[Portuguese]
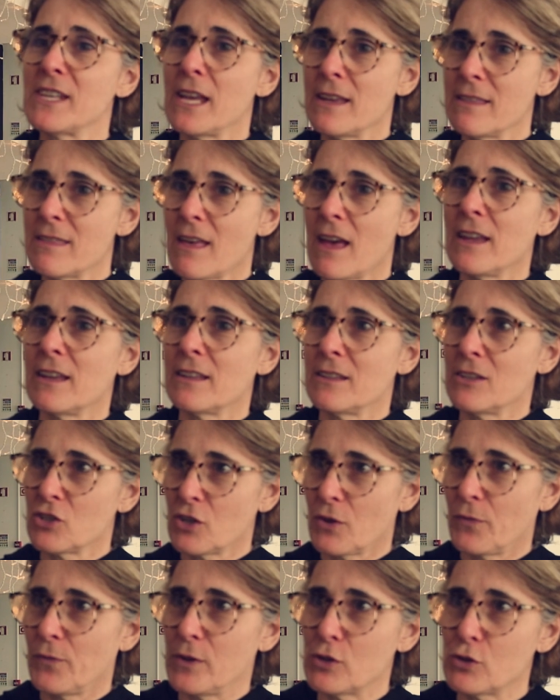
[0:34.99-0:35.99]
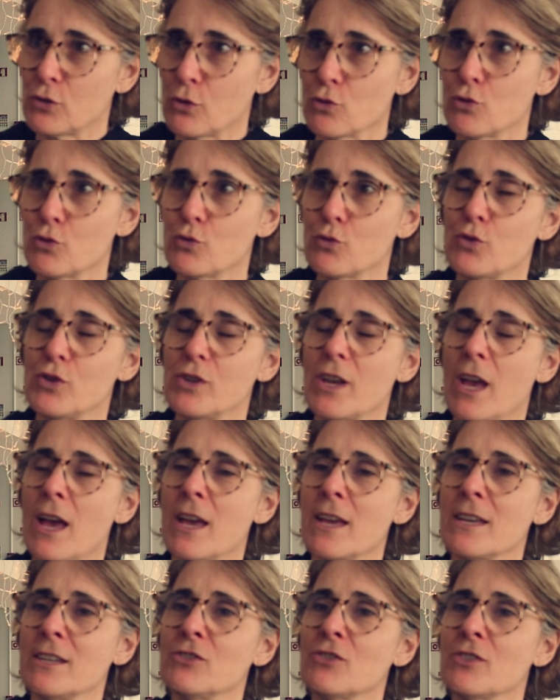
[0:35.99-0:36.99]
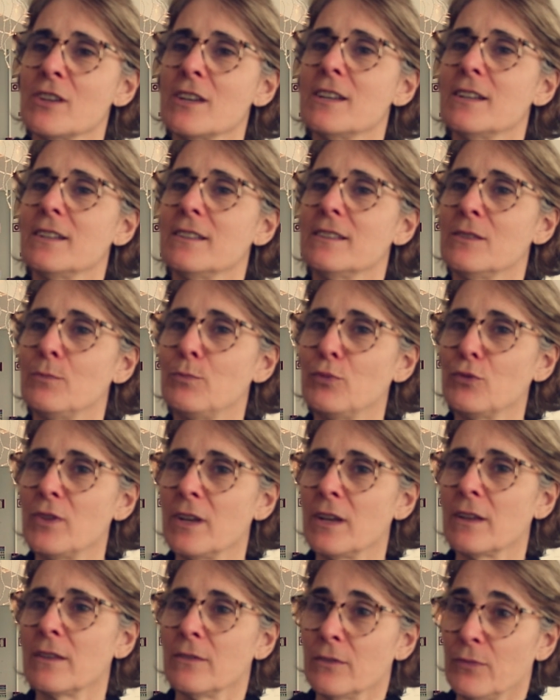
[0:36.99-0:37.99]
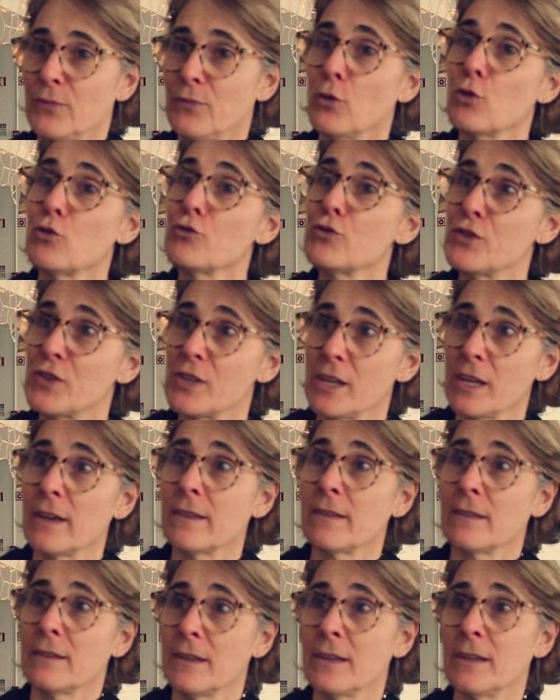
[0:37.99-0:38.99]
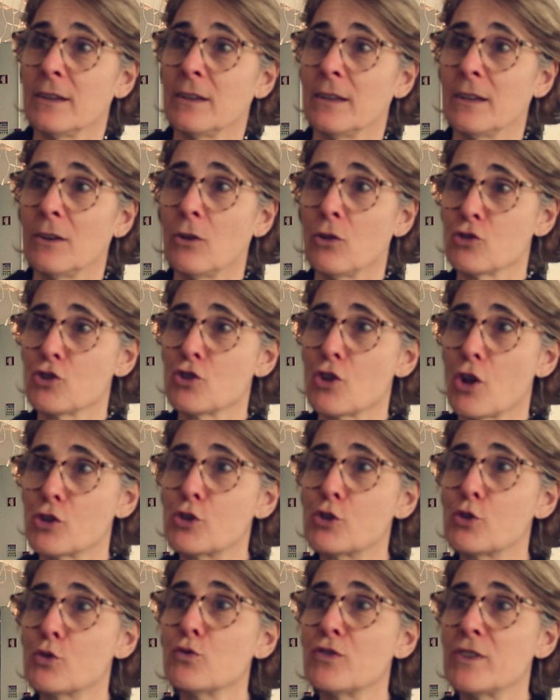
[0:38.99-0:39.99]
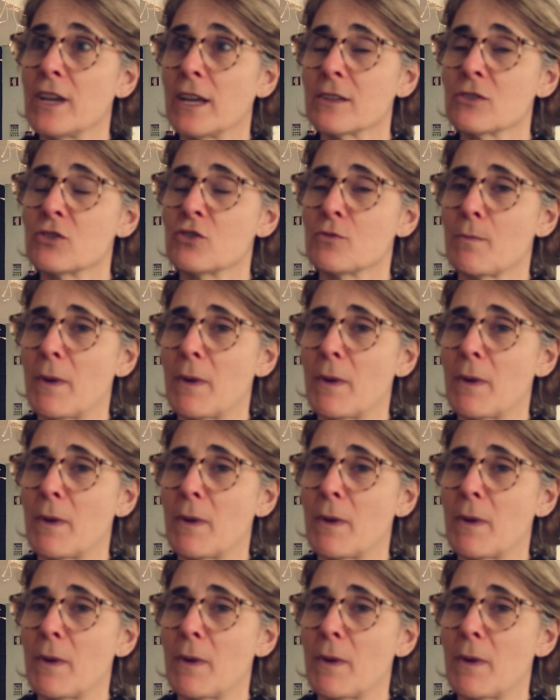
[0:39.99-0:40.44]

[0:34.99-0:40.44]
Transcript: a ideia das refeições sociais, de poder fornecer uh, aos nossos utentes